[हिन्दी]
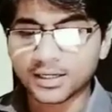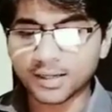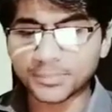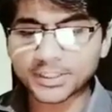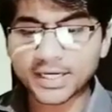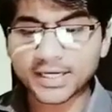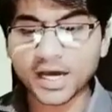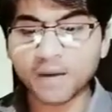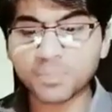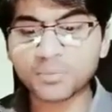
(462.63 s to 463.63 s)
अब देखिए
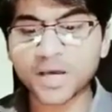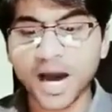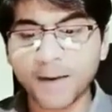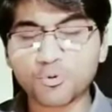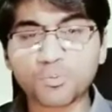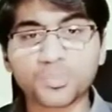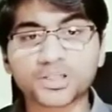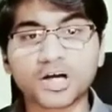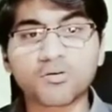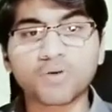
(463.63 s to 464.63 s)
यहाँ पर मैं आपको
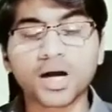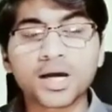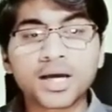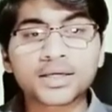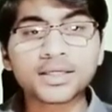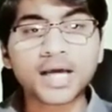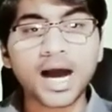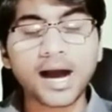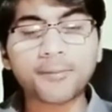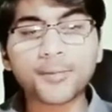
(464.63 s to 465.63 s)
बताऊंगा कि
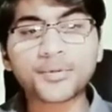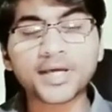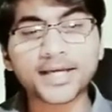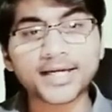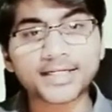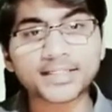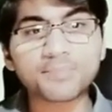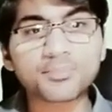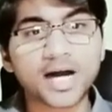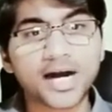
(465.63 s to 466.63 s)
आप अपना
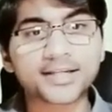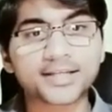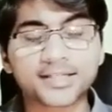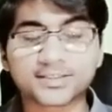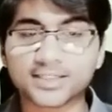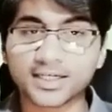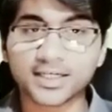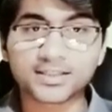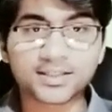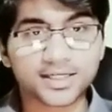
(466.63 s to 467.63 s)
एटीएम कार्ड कैसे
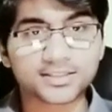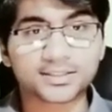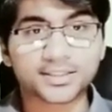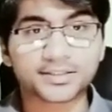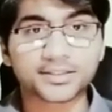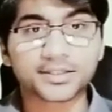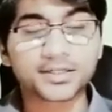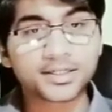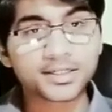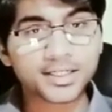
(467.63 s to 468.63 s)
लिंक कर सकते हैं
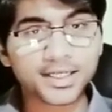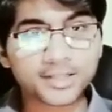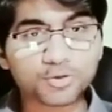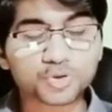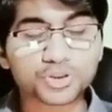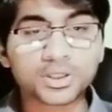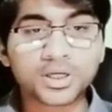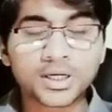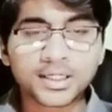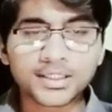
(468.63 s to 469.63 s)
ठीक है दोस्त
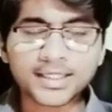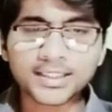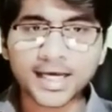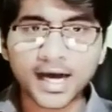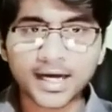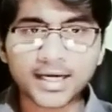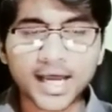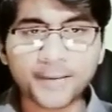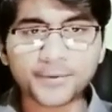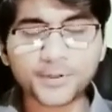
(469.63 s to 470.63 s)
देखिए अगर
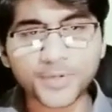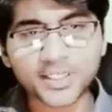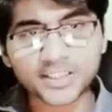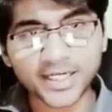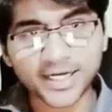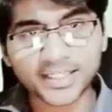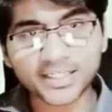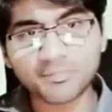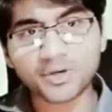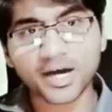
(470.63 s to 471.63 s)
आपके पास
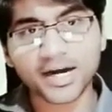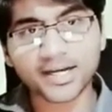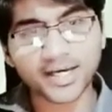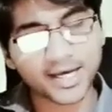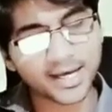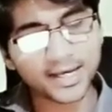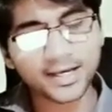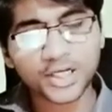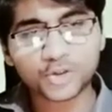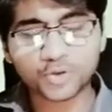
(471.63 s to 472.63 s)
एटीएम कार्ड है
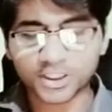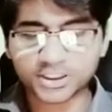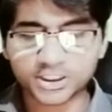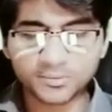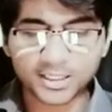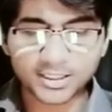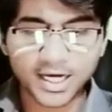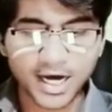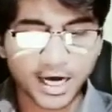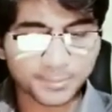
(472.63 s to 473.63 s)
तो अच्छी बात है
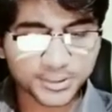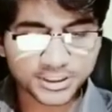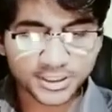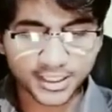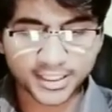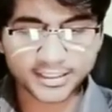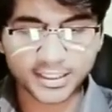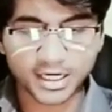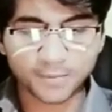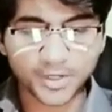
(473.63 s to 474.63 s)
आप इस तरीके
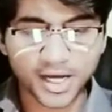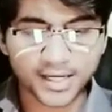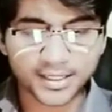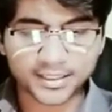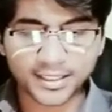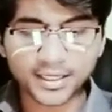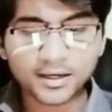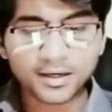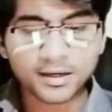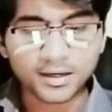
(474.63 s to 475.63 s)
से यहाँ पर आकर के
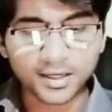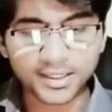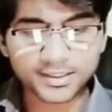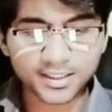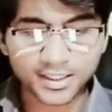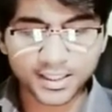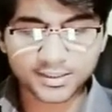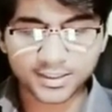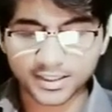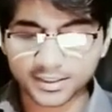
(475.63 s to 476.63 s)
लिंक कर
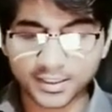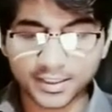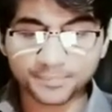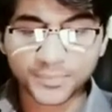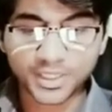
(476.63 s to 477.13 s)
सकते हैं